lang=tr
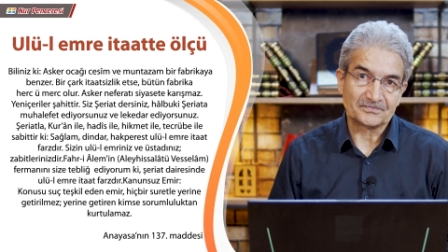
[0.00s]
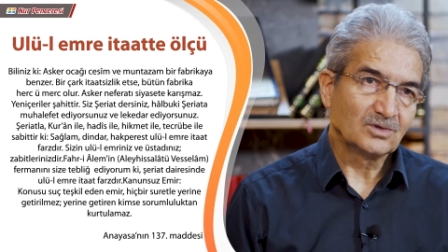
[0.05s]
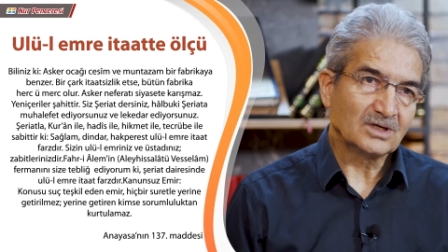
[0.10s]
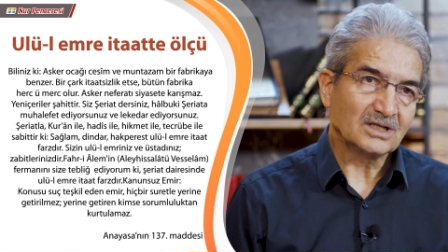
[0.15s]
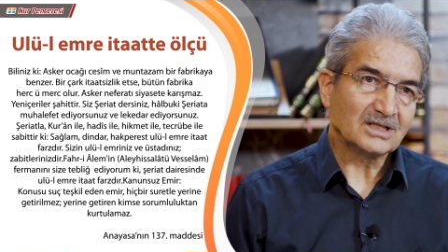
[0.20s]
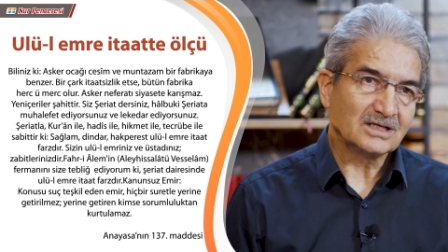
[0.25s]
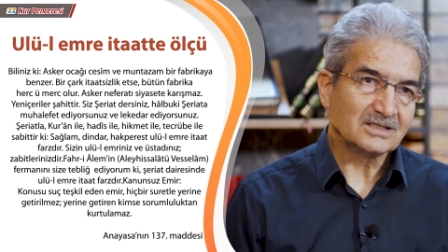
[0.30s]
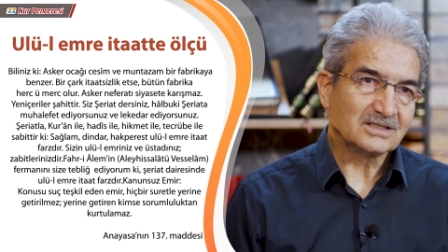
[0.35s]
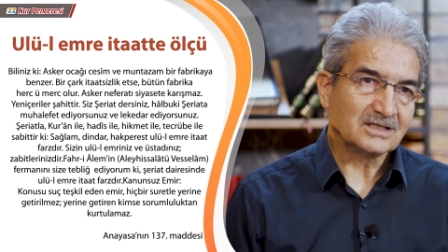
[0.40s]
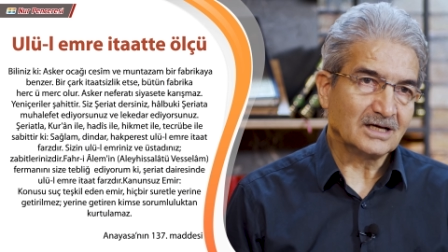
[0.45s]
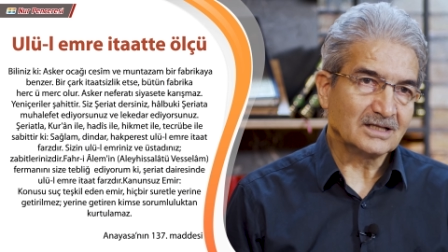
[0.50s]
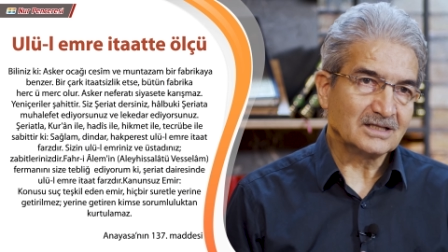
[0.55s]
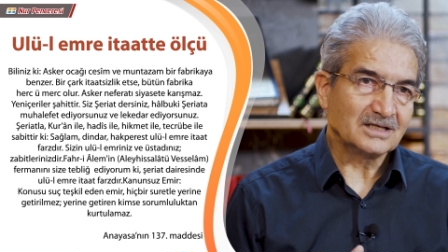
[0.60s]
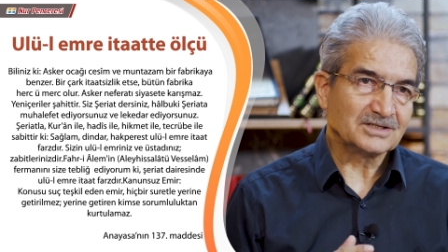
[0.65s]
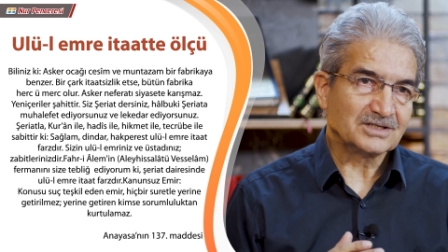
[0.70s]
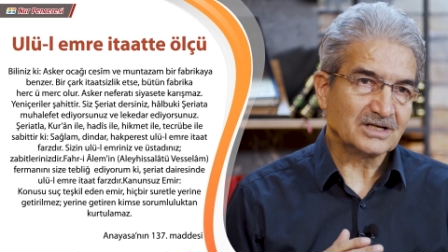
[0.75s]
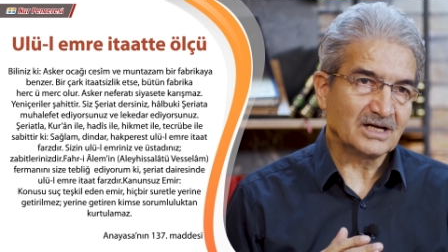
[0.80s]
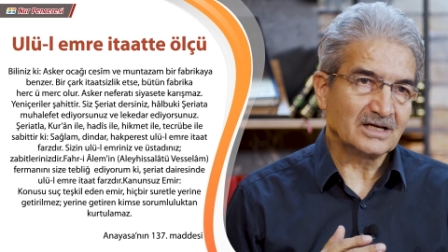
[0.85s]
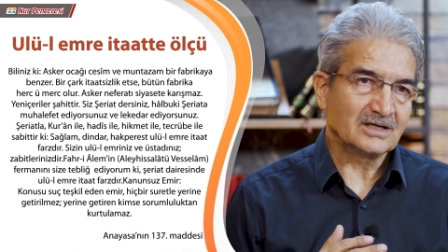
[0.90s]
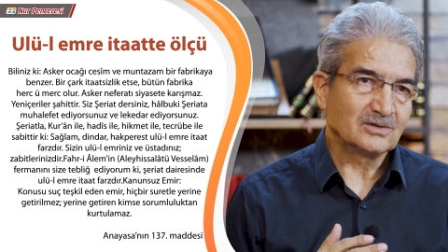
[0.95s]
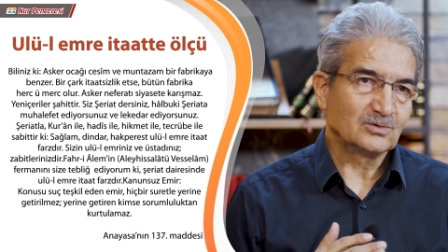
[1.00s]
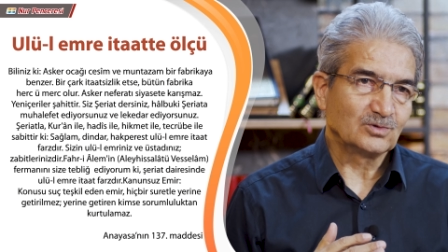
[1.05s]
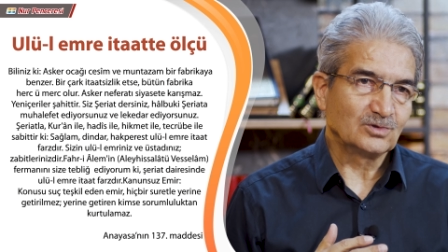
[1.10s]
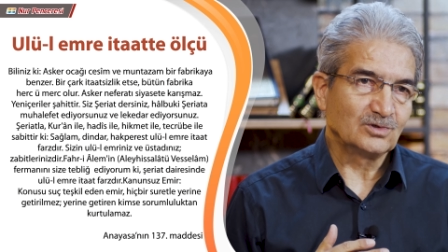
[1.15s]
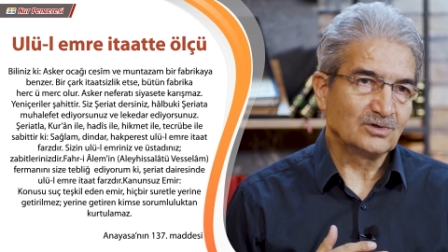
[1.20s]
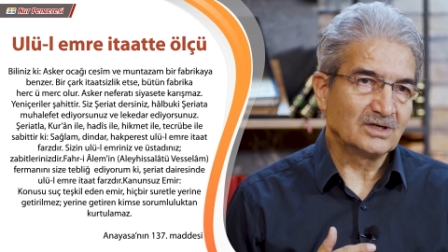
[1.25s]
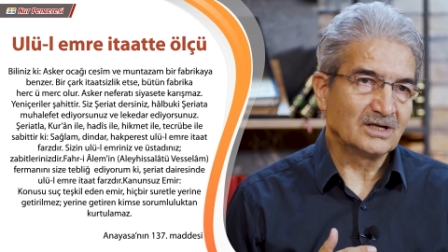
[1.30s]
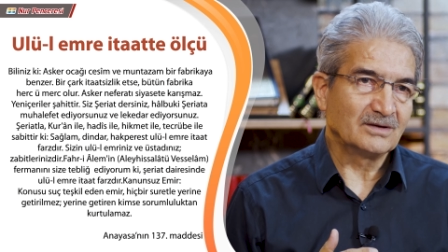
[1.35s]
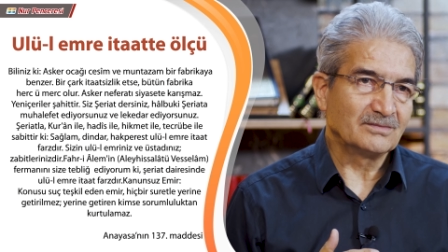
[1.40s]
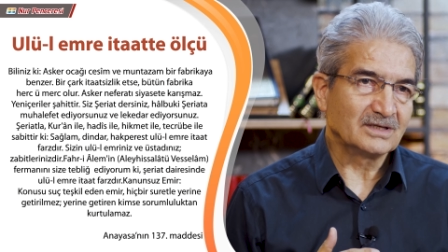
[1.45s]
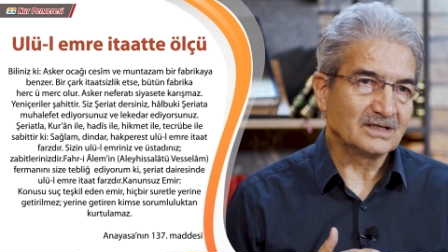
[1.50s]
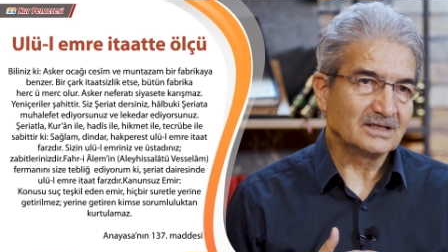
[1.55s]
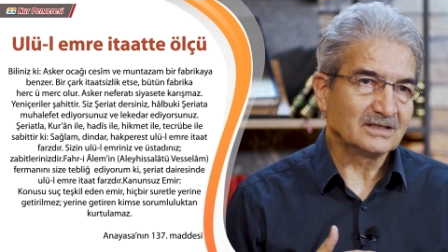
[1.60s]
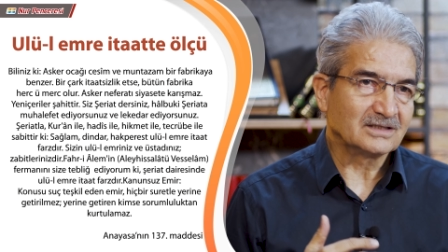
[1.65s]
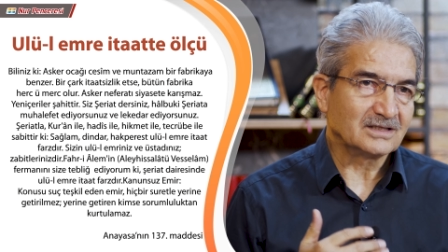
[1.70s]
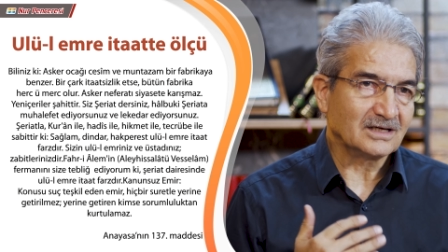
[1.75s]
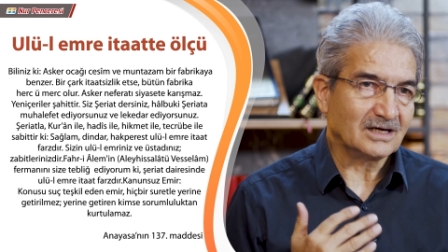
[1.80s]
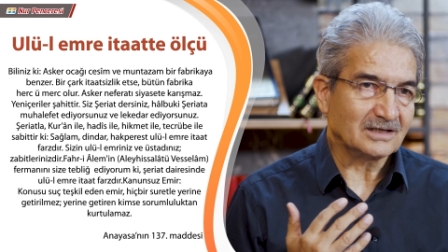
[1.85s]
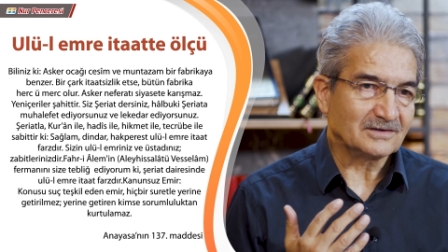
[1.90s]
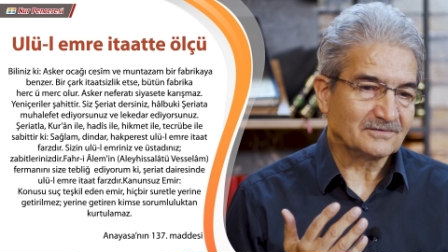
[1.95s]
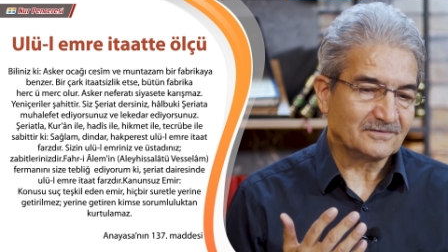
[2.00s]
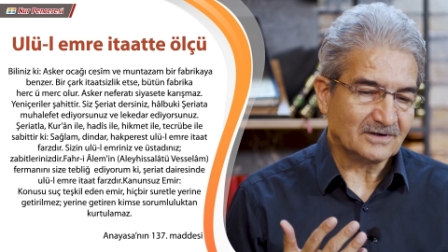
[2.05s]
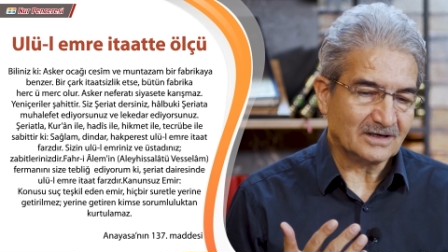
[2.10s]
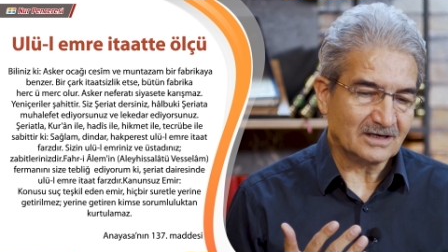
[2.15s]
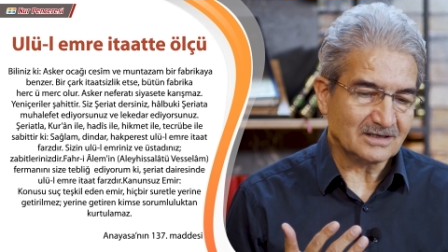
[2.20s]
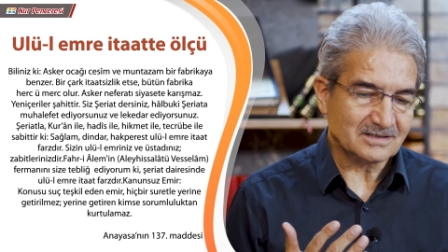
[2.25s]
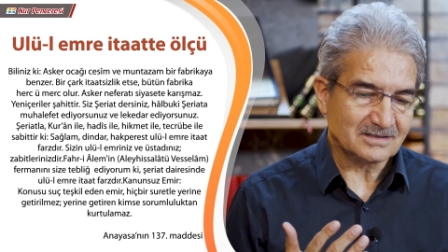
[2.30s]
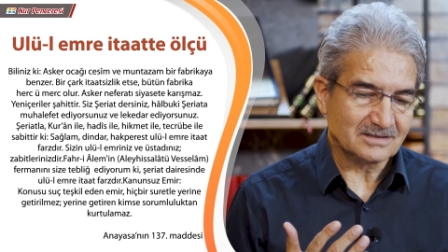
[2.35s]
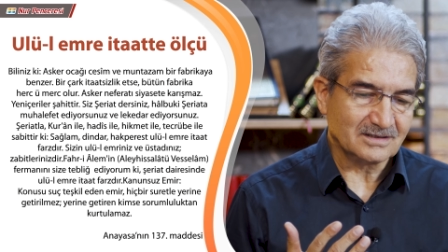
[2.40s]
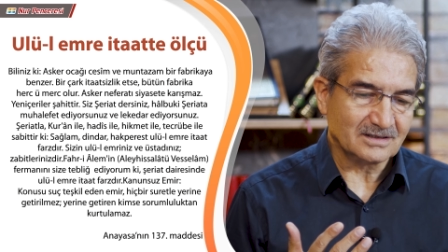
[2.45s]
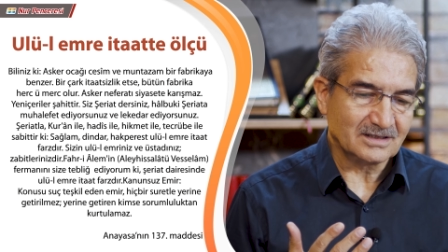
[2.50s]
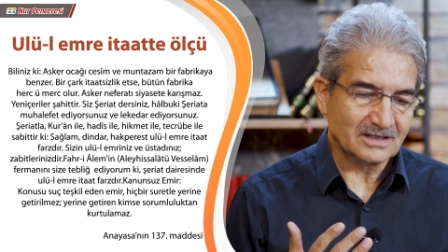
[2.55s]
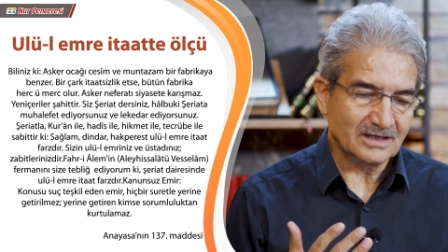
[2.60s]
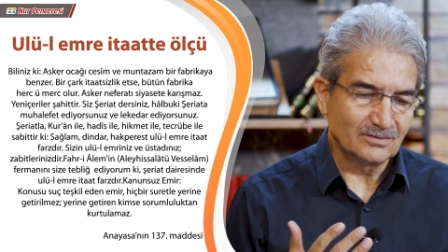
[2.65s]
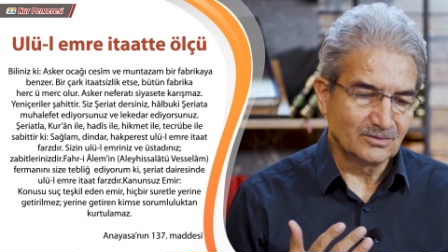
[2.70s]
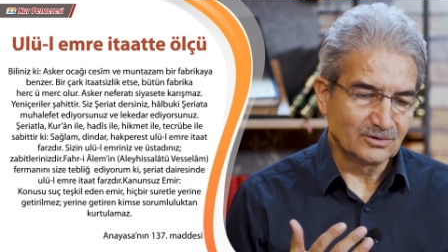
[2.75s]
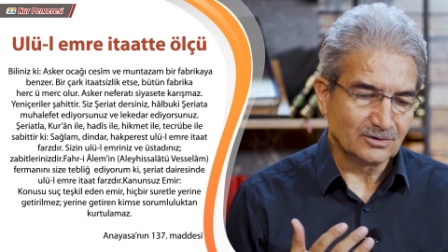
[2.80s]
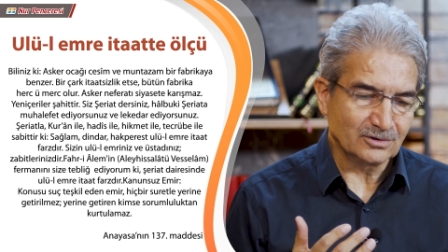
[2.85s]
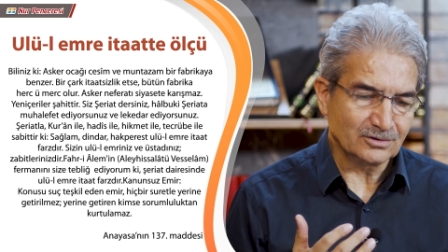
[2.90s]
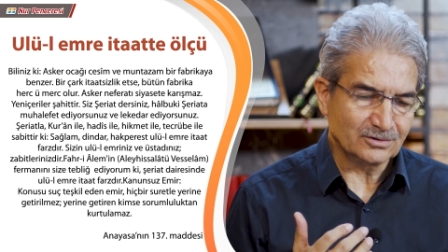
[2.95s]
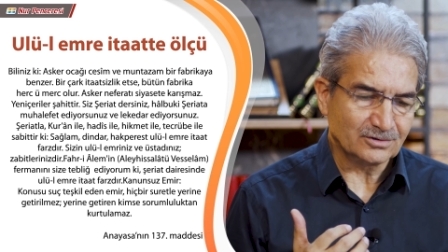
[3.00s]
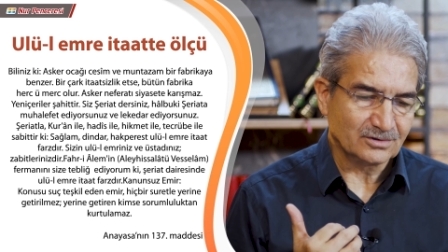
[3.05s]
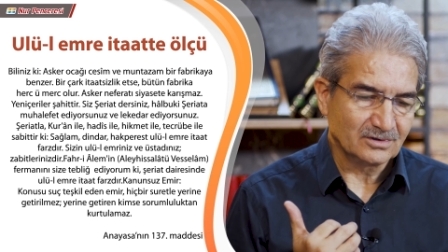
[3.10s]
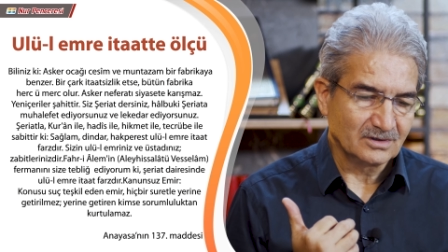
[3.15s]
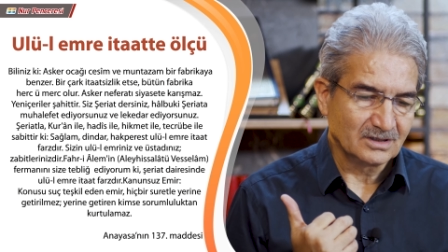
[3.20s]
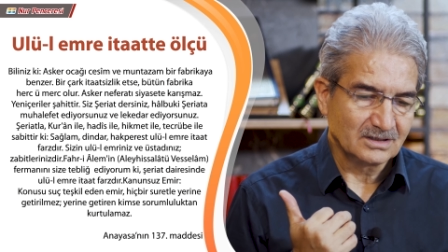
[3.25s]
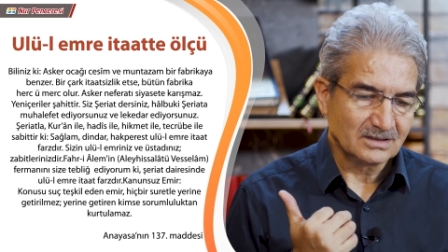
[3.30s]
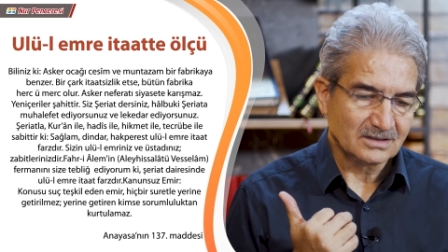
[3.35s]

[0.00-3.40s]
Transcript: Burada sadece ulul emre itaat farzdır demiyor.